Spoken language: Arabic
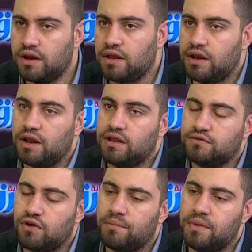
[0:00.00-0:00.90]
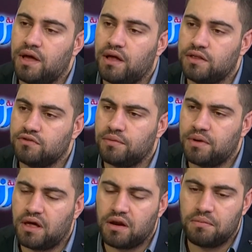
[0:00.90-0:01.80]
للزعماء لزعماء
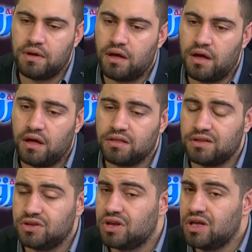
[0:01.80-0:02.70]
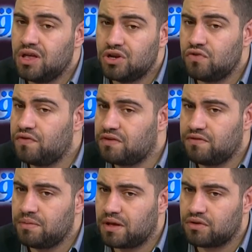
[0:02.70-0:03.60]
العرب ما اعتقدش شفت
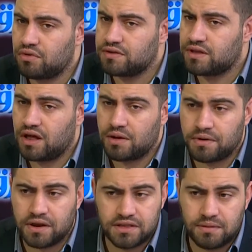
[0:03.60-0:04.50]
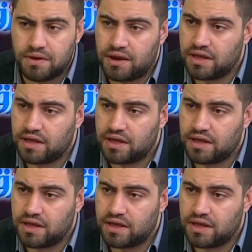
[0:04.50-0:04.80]
في بعض الرؤساء العرب الرئيس اللبناني